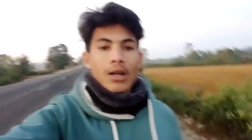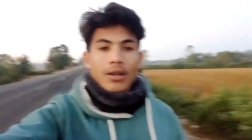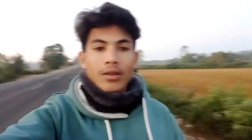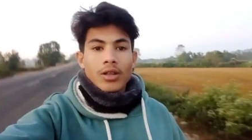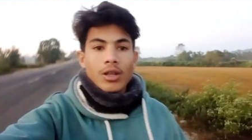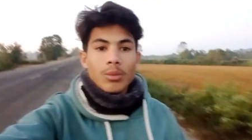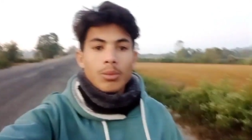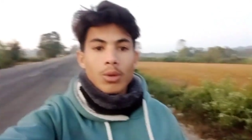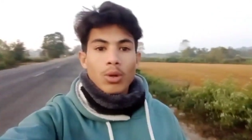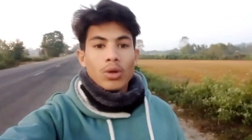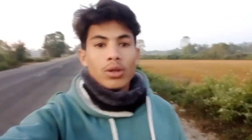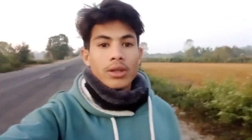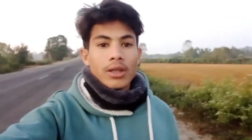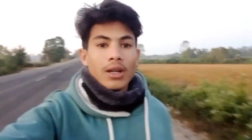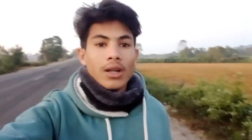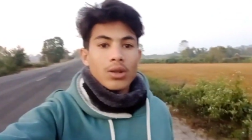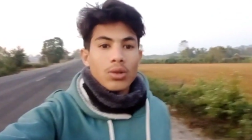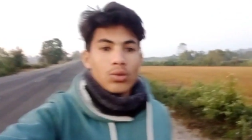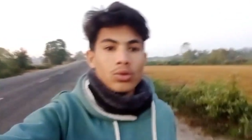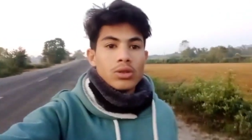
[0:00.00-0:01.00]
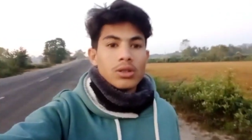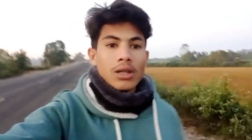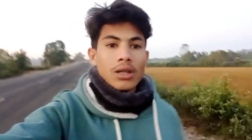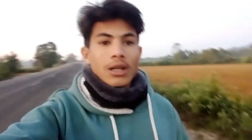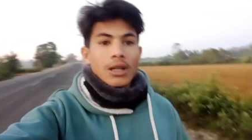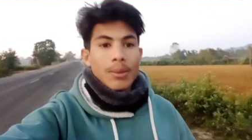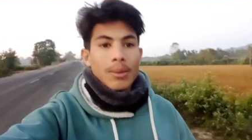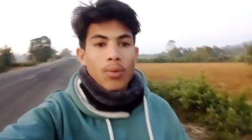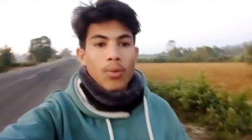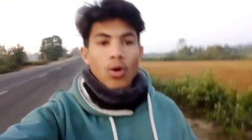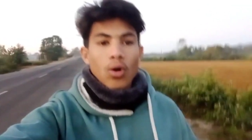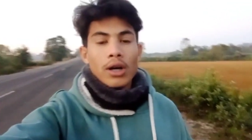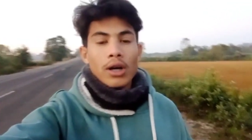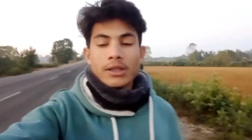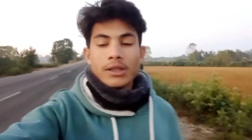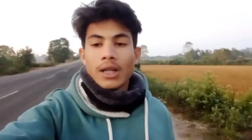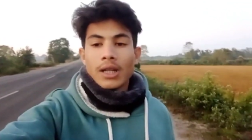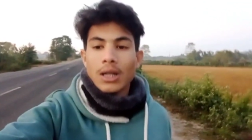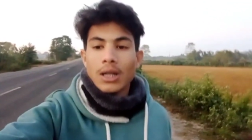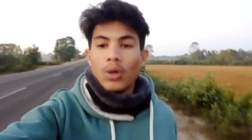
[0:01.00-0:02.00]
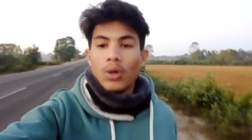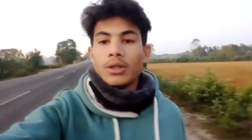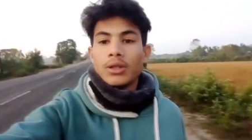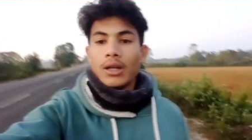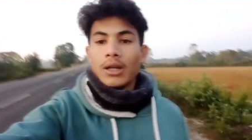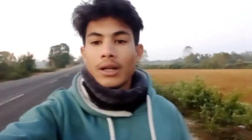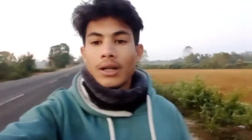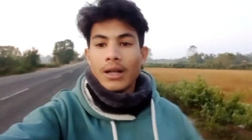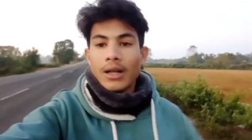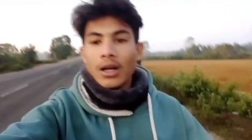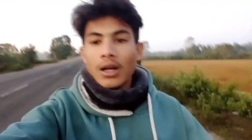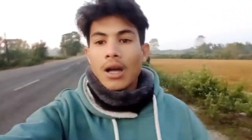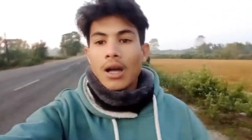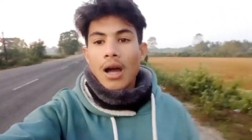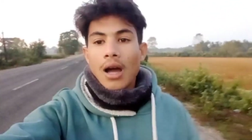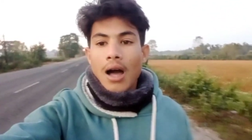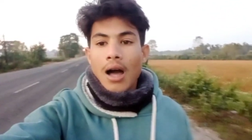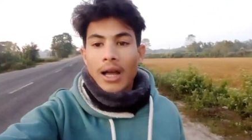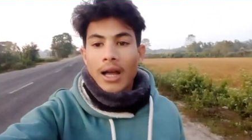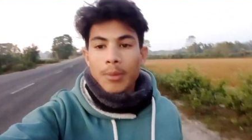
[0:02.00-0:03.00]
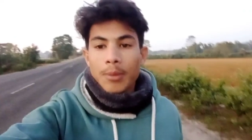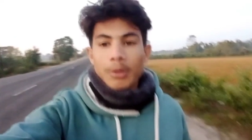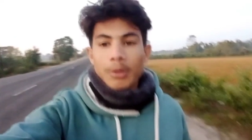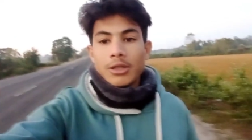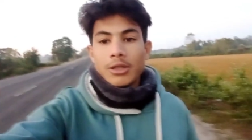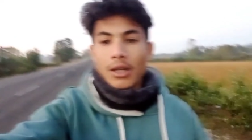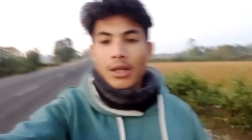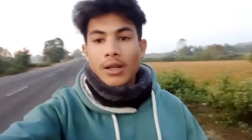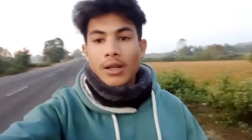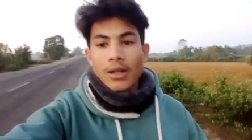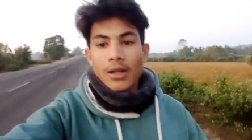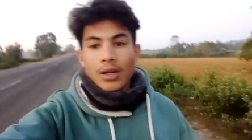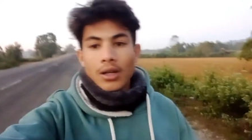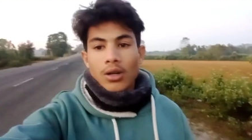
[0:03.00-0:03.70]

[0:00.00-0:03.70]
नींद में होता है ना तो उसके लिए आप फोकस रखना होता है आगे पीछे